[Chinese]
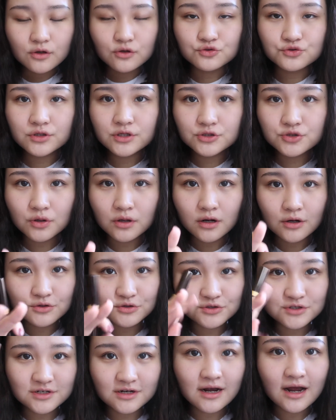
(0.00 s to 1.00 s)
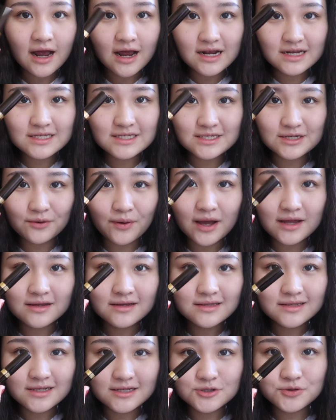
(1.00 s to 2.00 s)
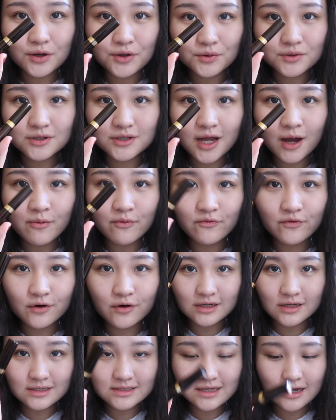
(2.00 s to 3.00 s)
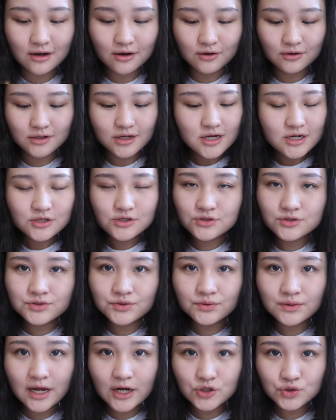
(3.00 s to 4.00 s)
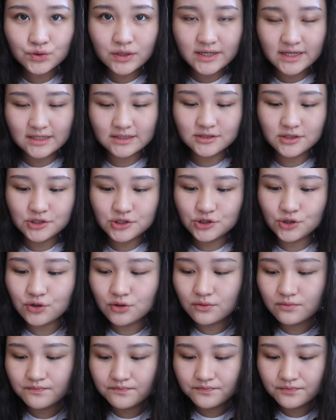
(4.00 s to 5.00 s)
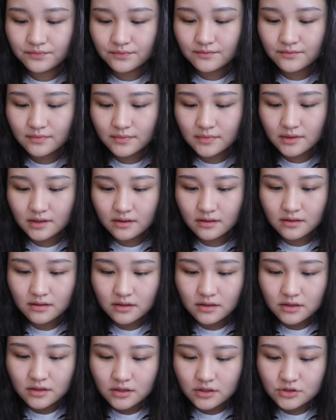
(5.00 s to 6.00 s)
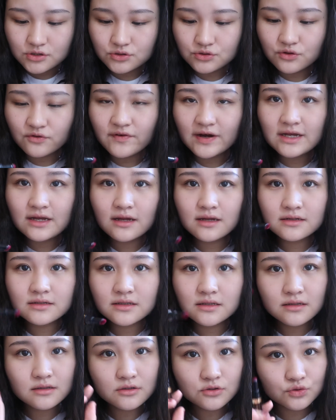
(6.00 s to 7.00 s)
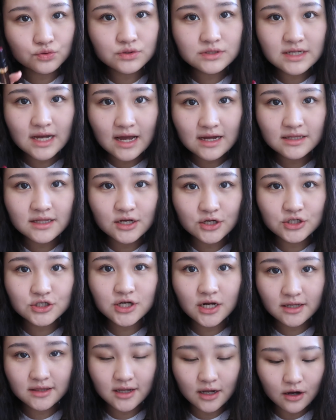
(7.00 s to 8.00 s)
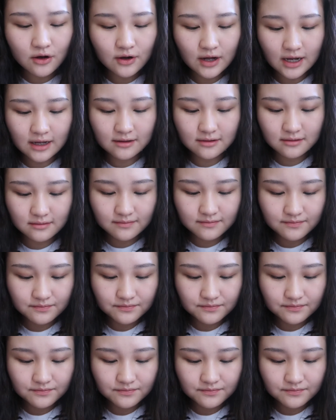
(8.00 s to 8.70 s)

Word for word: 我最近唇膏就是还喜欢，挺喜欢用这 Tom零三号的。就自从它出了颜色之后，就是我发现这个涂起来还挺日常，还挺好看的。